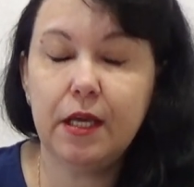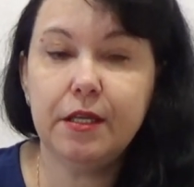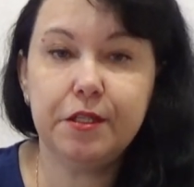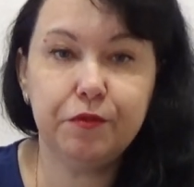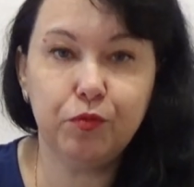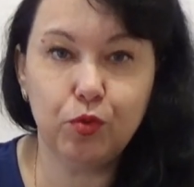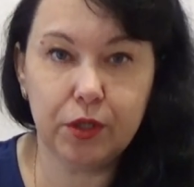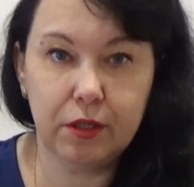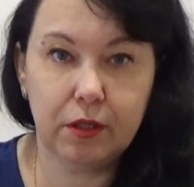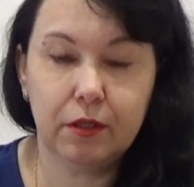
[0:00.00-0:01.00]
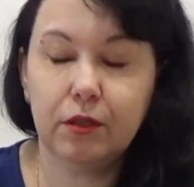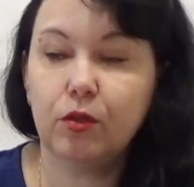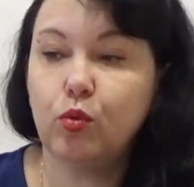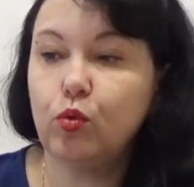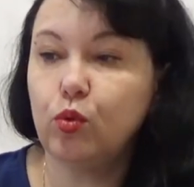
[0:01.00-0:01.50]
И сегодня
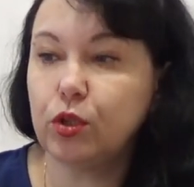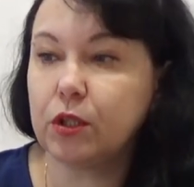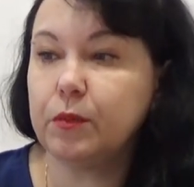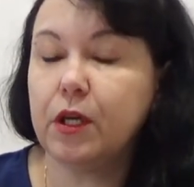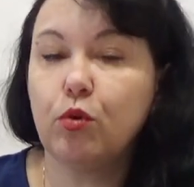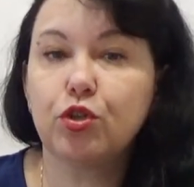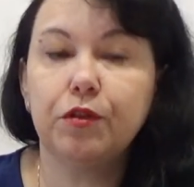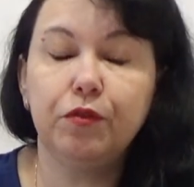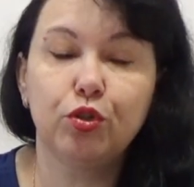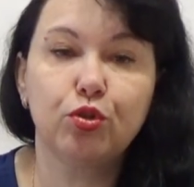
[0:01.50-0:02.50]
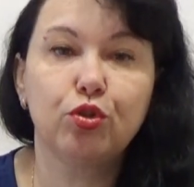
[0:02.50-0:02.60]
утром я уже вижу,